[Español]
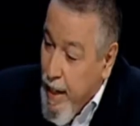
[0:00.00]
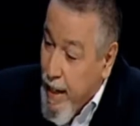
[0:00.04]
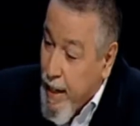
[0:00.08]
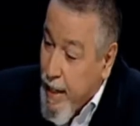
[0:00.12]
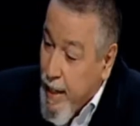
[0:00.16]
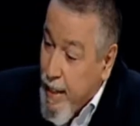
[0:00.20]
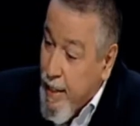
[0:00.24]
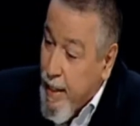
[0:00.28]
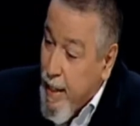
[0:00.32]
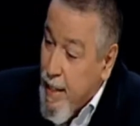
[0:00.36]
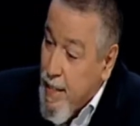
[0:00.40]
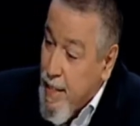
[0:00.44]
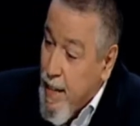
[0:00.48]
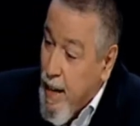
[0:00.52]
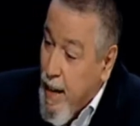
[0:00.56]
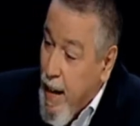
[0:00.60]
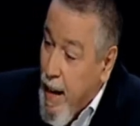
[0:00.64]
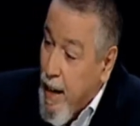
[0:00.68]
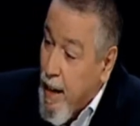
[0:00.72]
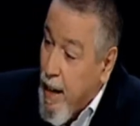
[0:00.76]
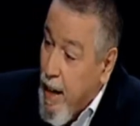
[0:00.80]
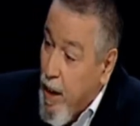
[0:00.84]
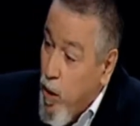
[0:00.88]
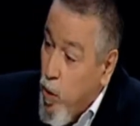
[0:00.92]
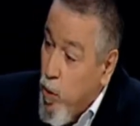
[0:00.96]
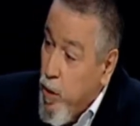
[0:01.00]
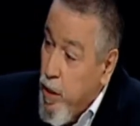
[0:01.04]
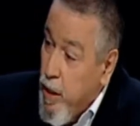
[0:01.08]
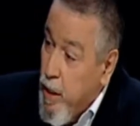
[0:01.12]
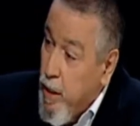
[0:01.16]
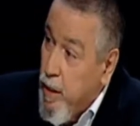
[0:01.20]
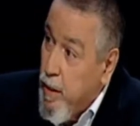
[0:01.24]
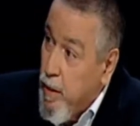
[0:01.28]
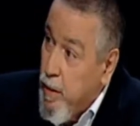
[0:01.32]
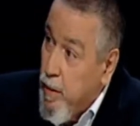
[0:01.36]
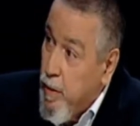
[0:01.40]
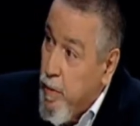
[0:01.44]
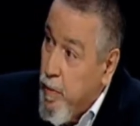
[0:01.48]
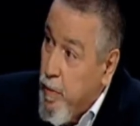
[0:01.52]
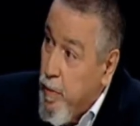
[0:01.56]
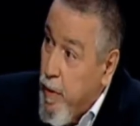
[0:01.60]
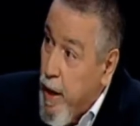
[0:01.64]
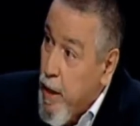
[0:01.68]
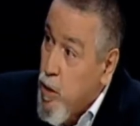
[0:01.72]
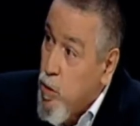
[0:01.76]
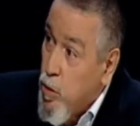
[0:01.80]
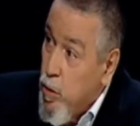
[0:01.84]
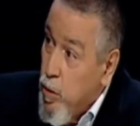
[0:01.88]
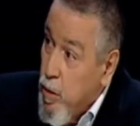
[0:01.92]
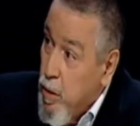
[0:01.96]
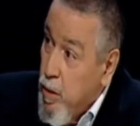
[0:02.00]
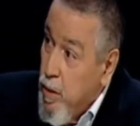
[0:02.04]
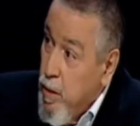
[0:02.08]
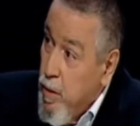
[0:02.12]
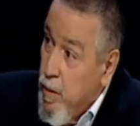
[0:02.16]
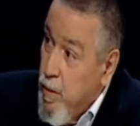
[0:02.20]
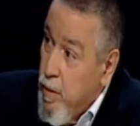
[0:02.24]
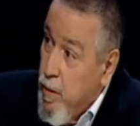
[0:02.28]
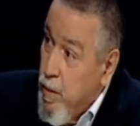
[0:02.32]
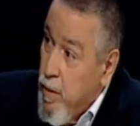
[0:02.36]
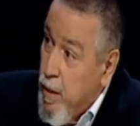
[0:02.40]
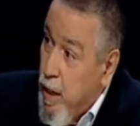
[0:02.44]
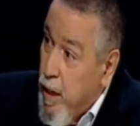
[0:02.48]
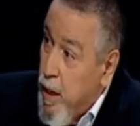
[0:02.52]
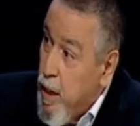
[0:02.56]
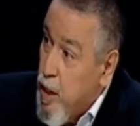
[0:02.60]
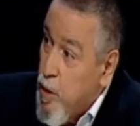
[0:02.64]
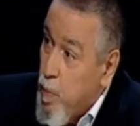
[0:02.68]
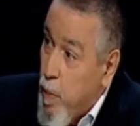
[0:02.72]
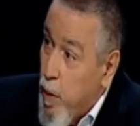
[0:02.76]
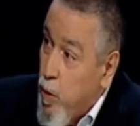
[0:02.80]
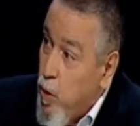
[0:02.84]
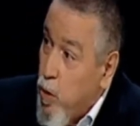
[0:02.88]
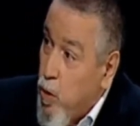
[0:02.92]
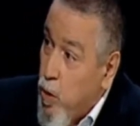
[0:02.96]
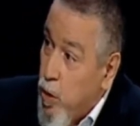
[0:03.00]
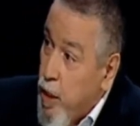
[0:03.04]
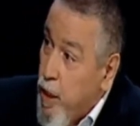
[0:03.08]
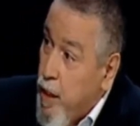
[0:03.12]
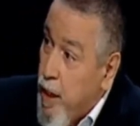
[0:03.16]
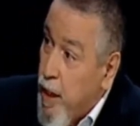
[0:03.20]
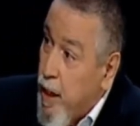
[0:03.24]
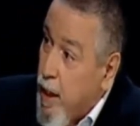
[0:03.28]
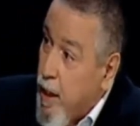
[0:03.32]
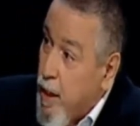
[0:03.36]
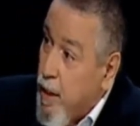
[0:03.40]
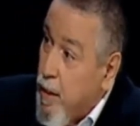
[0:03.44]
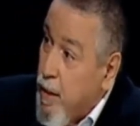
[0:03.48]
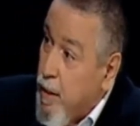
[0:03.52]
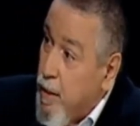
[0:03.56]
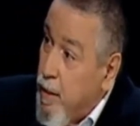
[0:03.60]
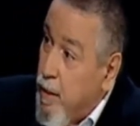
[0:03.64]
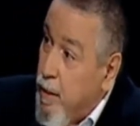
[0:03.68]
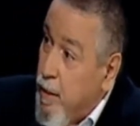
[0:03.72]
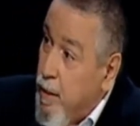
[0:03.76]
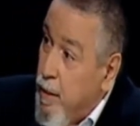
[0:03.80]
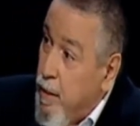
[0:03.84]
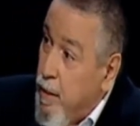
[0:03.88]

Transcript: le quitas el alcaloide vasco, el español no tiene nada